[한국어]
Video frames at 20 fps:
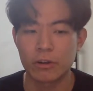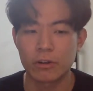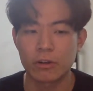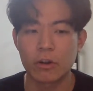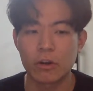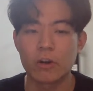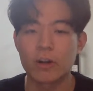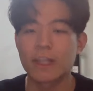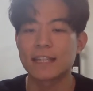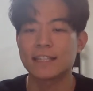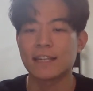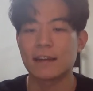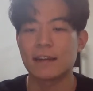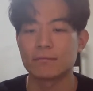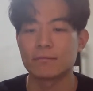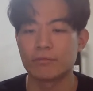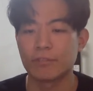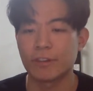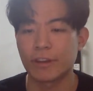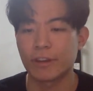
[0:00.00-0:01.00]
거래
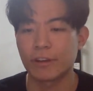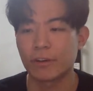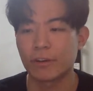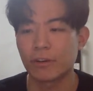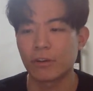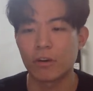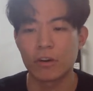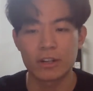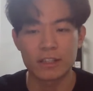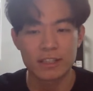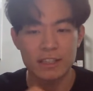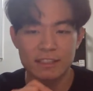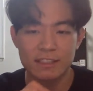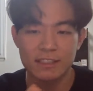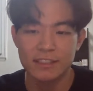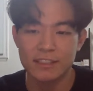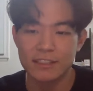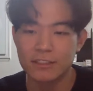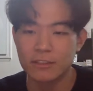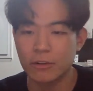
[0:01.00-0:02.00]
장부예요. 거기다
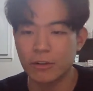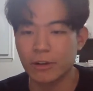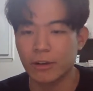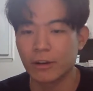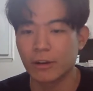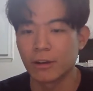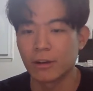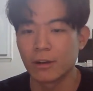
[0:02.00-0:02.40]
쓰는 거예요.